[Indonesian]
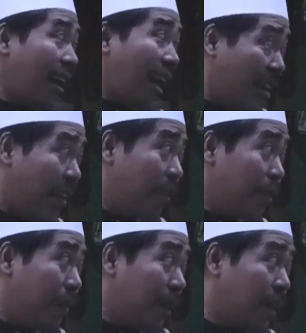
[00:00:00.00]
Ada tuh
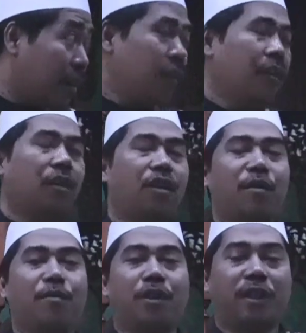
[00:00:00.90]
dua.
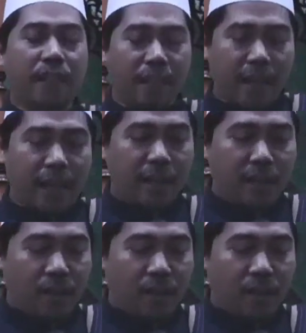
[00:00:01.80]
Nomor tiga,